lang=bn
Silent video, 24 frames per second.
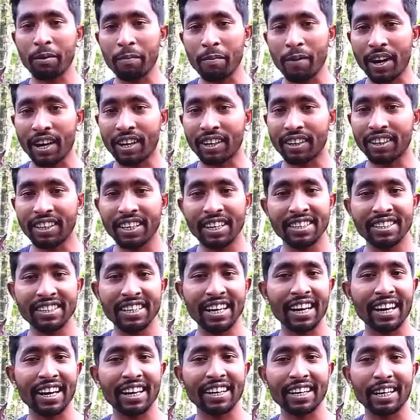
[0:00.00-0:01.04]
একবার এই
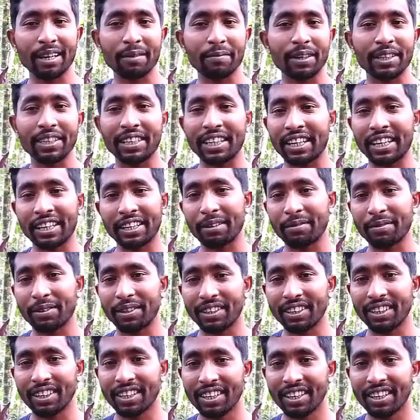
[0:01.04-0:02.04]
জায়গাটা একবার দেখে যাবেন